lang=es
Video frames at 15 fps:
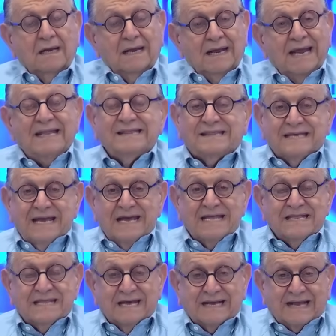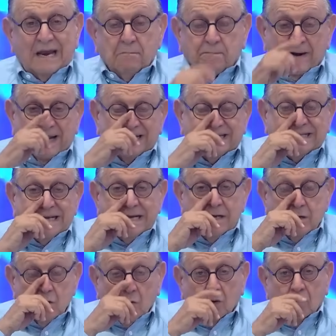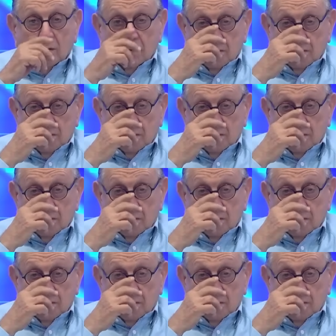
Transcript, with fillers: entiende que el prestigio